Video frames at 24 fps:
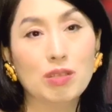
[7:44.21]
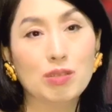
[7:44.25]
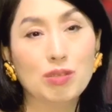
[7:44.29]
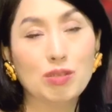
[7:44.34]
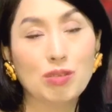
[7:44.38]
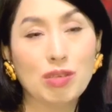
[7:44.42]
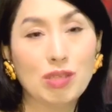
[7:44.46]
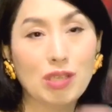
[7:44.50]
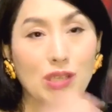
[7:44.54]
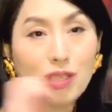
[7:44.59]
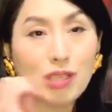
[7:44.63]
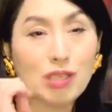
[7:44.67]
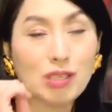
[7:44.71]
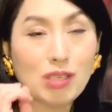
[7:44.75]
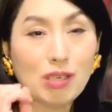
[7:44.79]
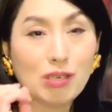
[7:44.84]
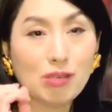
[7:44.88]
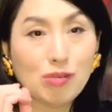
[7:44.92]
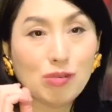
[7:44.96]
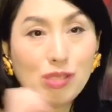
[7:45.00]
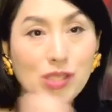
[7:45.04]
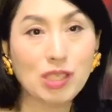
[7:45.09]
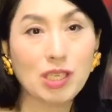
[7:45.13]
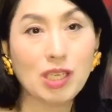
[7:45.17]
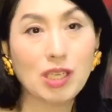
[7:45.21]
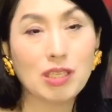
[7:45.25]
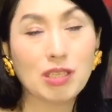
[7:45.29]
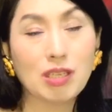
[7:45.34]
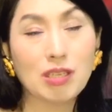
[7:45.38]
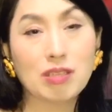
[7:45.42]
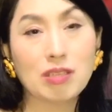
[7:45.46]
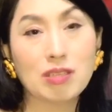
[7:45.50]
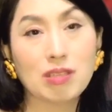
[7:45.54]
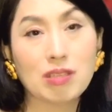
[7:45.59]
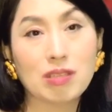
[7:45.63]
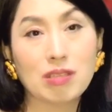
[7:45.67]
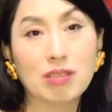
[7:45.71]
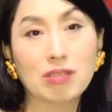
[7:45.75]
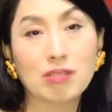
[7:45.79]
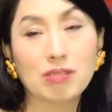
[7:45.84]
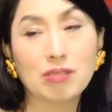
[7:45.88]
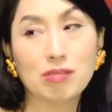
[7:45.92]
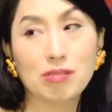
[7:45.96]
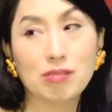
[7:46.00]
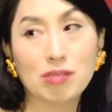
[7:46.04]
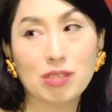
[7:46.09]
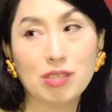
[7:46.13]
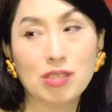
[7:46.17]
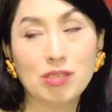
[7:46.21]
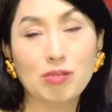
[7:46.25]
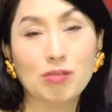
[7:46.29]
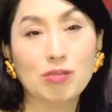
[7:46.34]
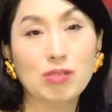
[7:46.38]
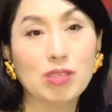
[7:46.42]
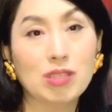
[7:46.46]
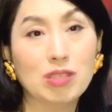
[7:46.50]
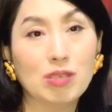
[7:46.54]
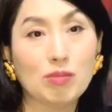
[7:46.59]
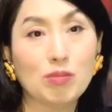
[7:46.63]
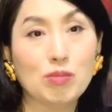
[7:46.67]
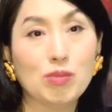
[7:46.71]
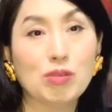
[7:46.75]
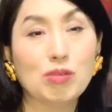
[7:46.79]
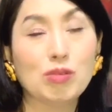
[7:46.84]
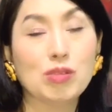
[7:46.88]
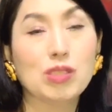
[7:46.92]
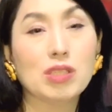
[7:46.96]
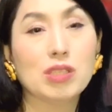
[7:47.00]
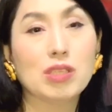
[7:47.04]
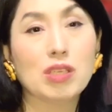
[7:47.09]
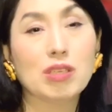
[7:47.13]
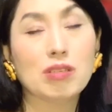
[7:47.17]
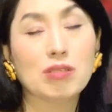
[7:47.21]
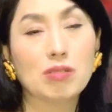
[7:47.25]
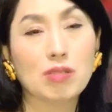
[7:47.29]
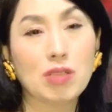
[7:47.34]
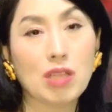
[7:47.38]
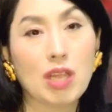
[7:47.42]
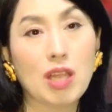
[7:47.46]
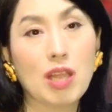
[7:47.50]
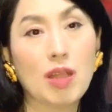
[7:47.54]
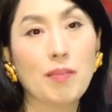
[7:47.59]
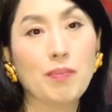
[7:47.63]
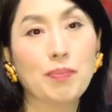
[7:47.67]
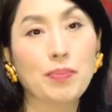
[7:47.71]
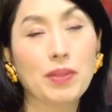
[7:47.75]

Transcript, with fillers: それに私が口が立つしお兄ちゃん無口なので